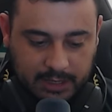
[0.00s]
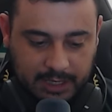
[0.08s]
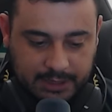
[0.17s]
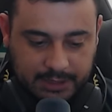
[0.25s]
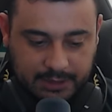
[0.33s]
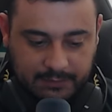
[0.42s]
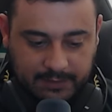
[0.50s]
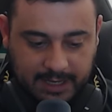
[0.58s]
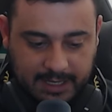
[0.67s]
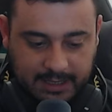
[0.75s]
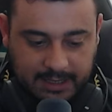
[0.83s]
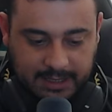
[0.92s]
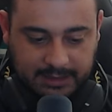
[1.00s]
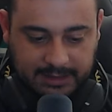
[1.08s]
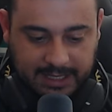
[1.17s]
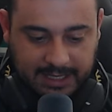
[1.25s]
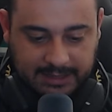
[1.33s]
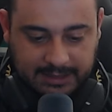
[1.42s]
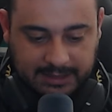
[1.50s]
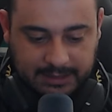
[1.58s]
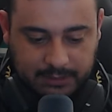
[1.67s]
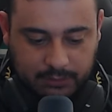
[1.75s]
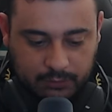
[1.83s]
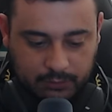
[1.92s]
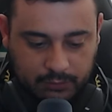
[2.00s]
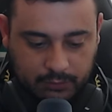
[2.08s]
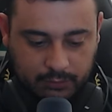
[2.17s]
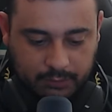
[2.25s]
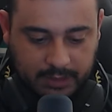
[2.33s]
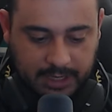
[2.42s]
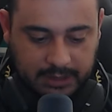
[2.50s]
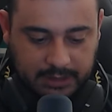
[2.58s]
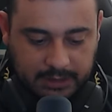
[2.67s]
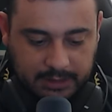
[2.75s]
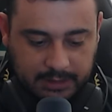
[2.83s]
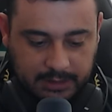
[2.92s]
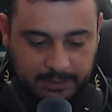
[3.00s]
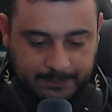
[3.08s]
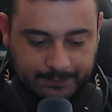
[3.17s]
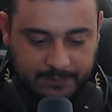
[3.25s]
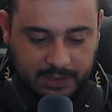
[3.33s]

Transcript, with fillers: a gente vai entrar aqui no, no bonequinho aqui.